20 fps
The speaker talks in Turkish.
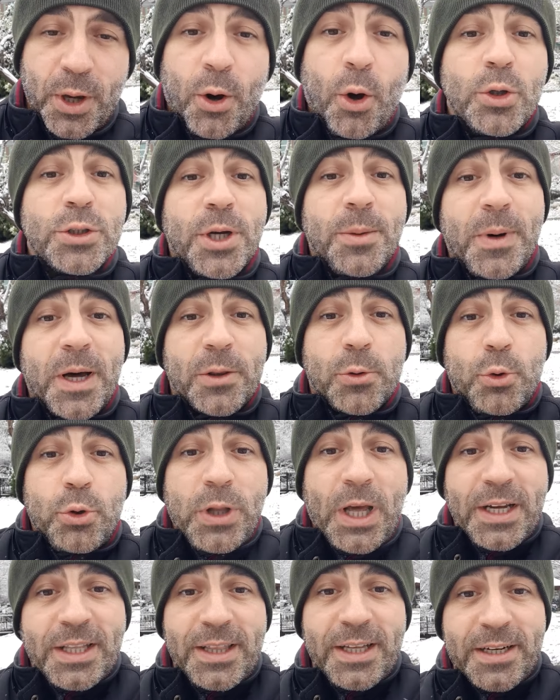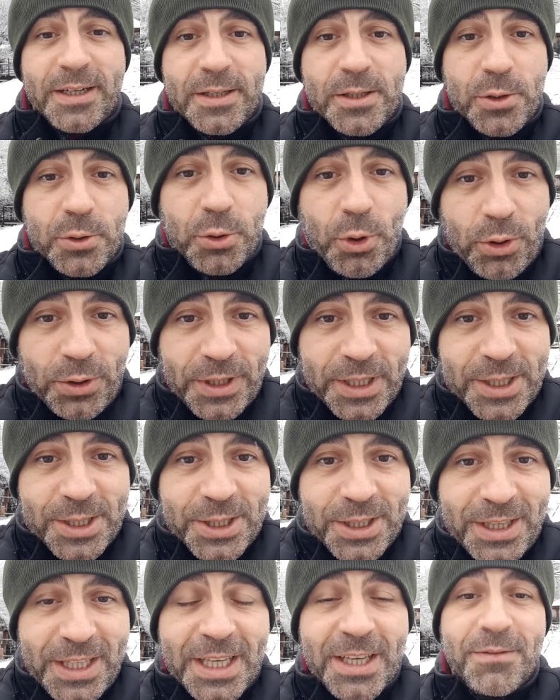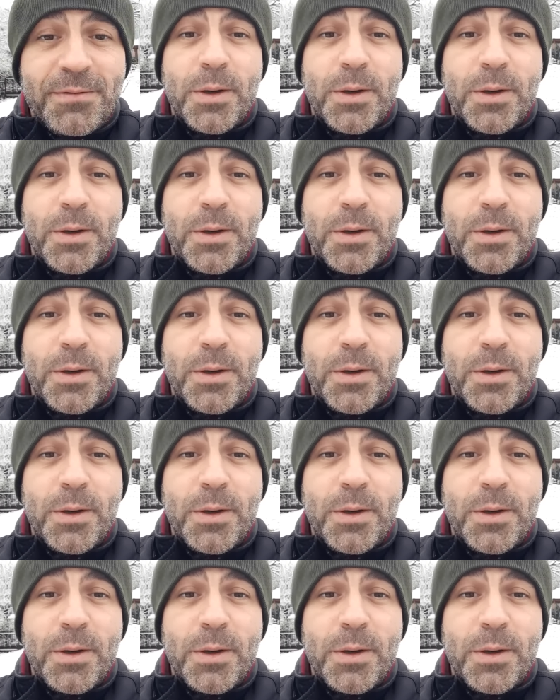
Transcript: O zaman kulaklarınızı dört açın